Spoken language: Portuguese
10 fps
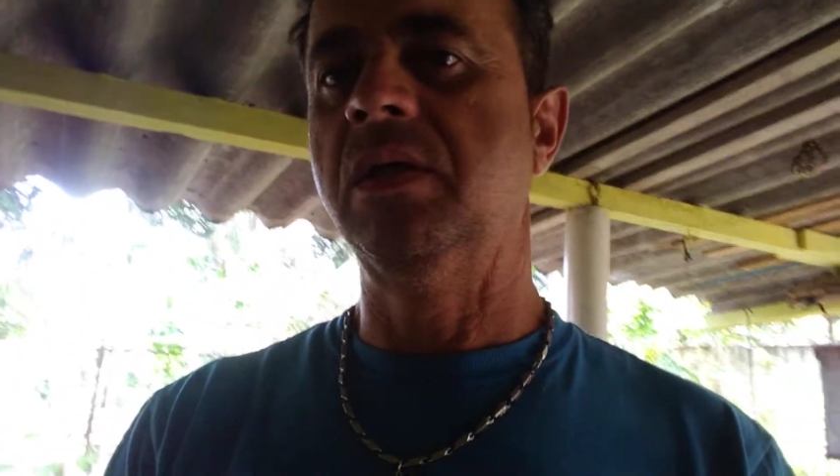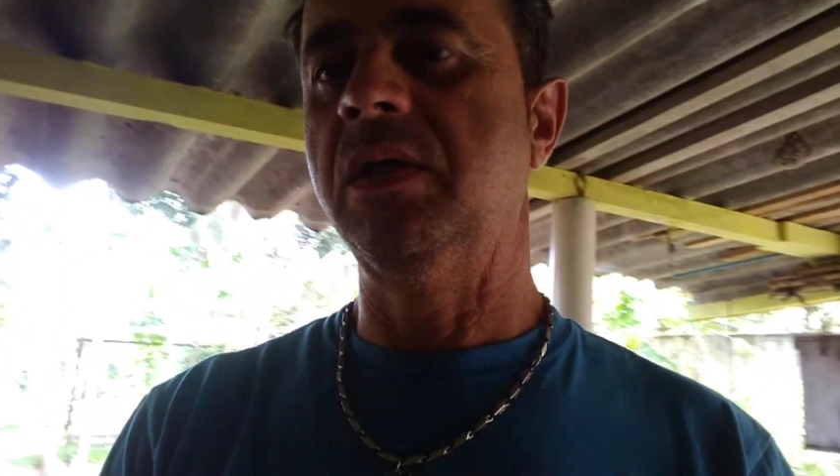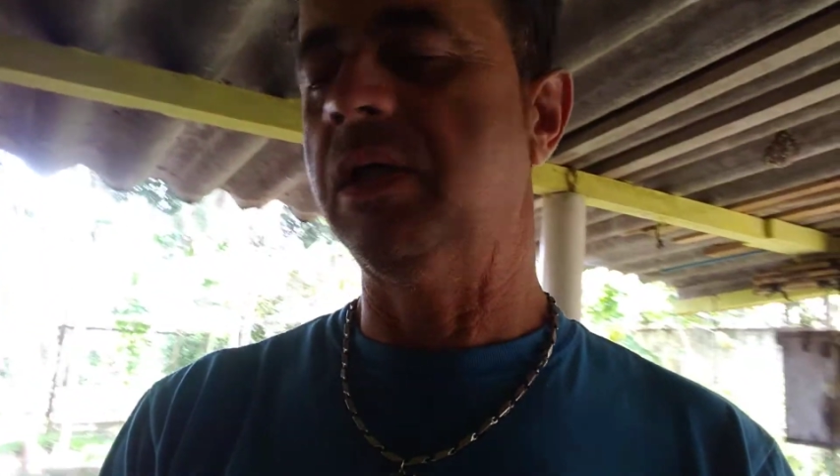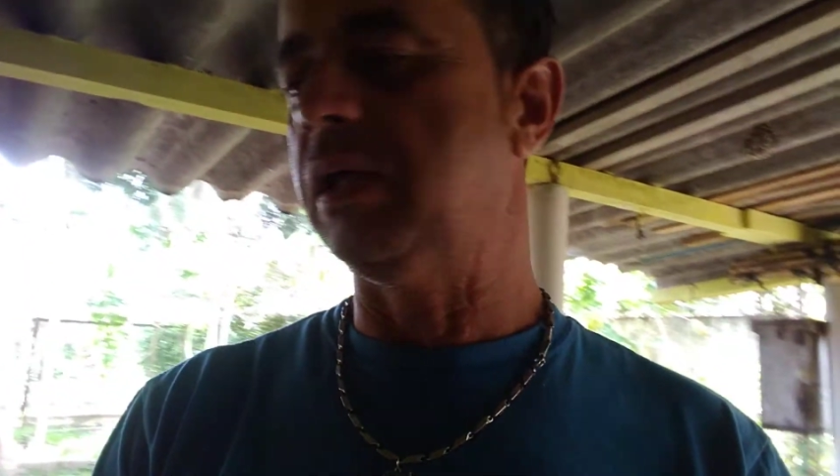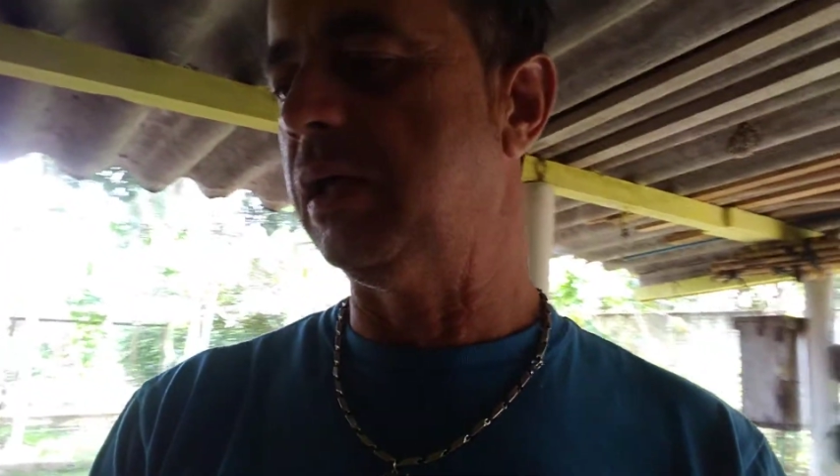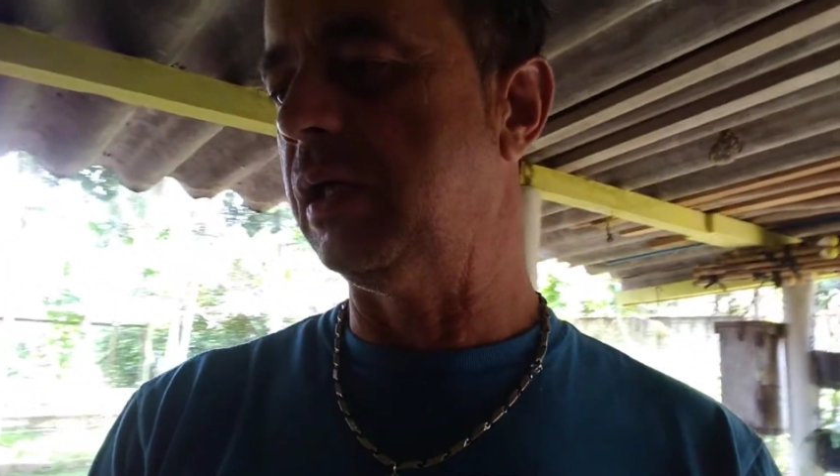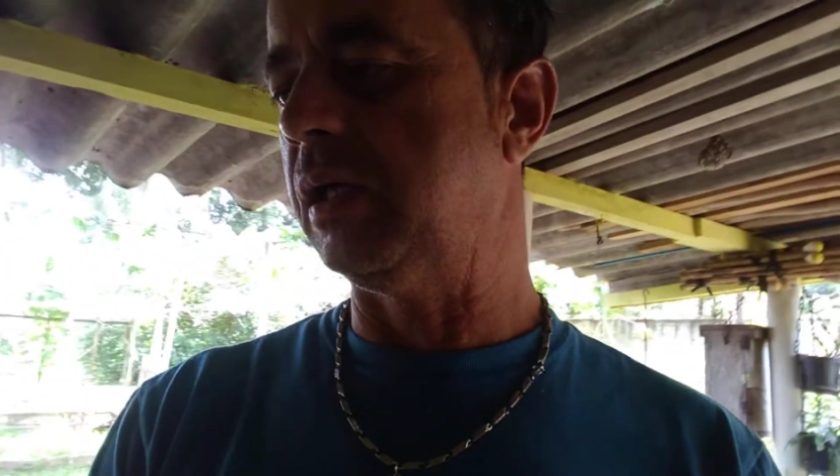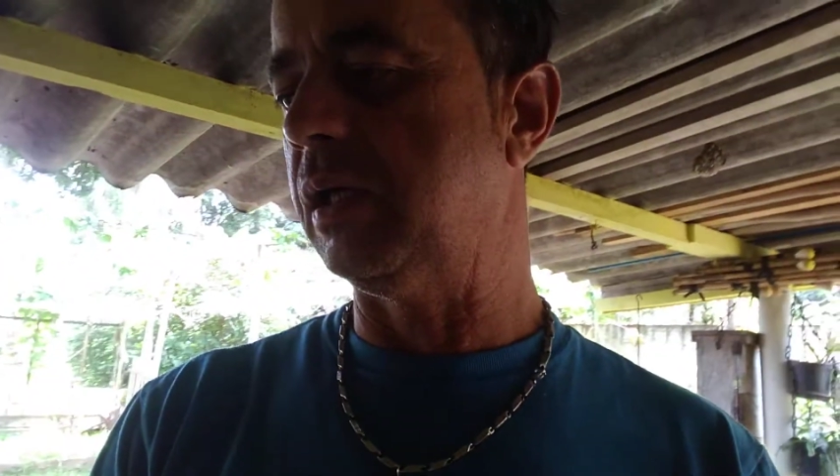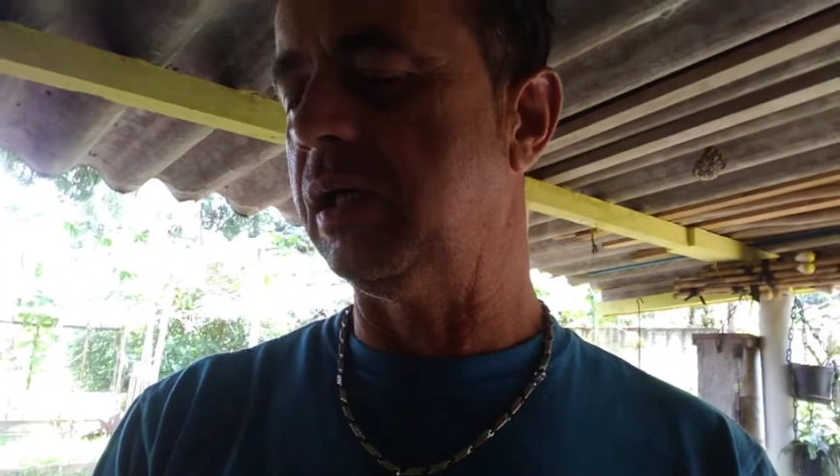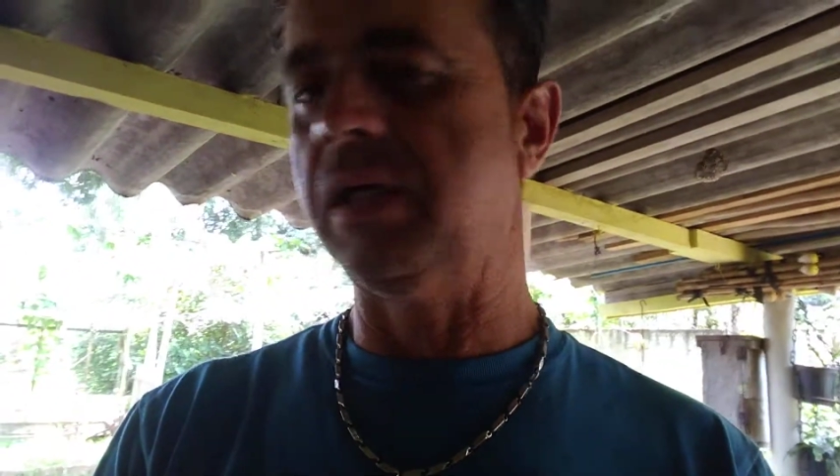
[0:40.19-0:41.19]

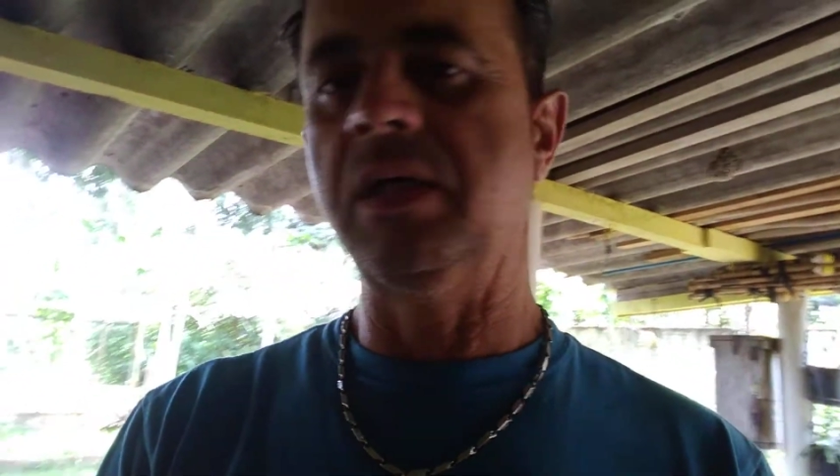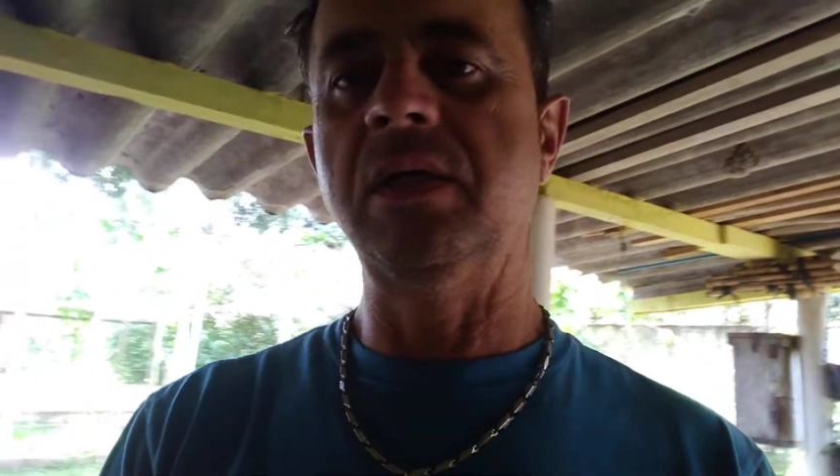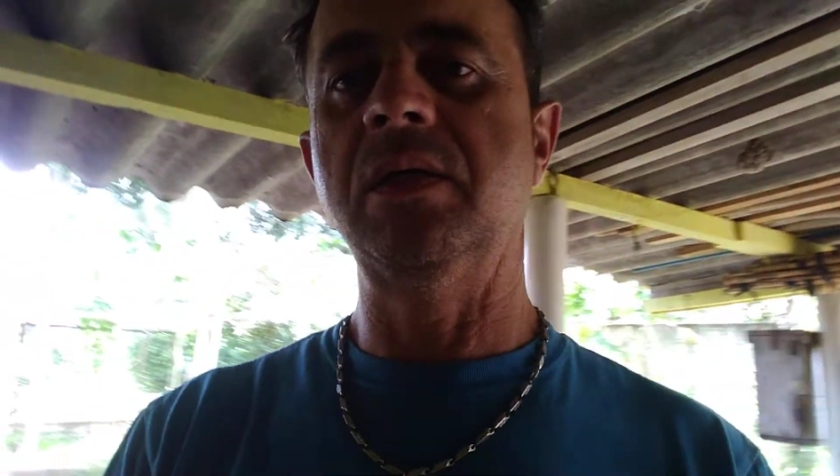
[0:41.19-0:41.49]
é...